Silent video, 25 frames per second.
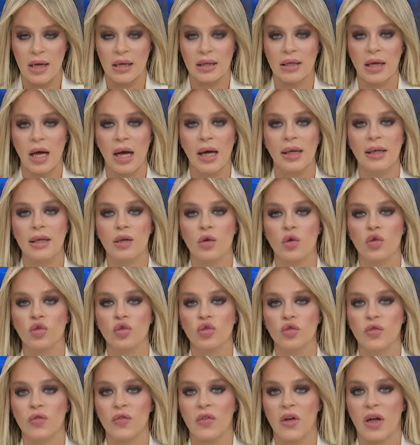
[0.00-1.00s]
Yani
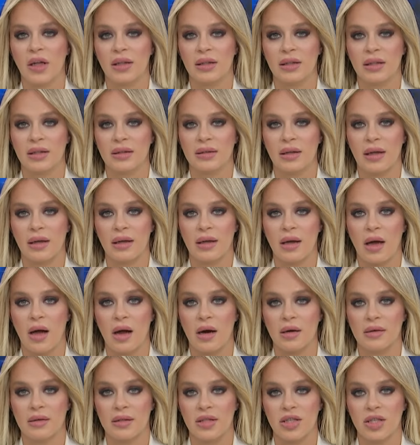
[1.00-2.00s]
konut fiyatlarındaki
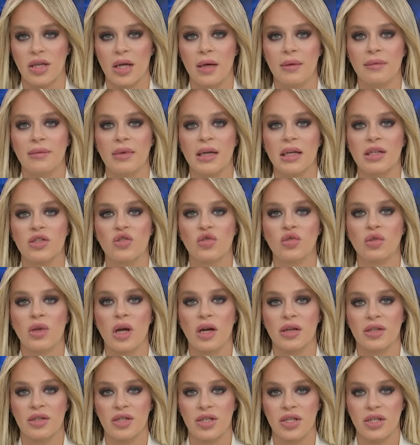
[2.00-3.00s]
artış enflasyon
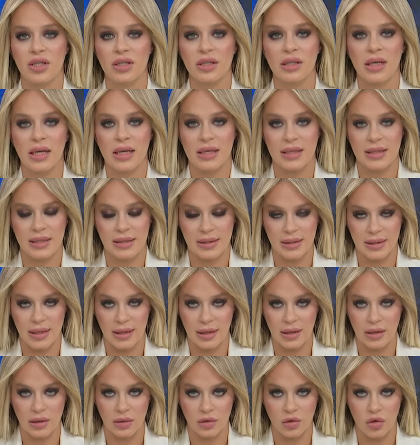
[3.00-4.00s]
artışının gerisinde
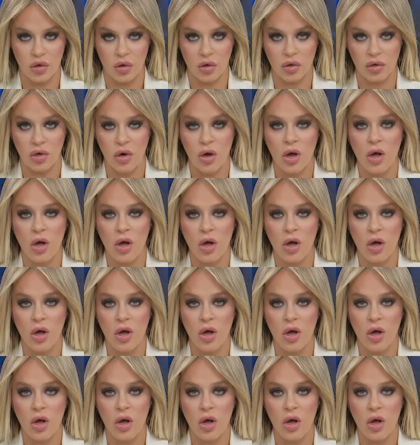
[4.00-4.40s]
kalıyor.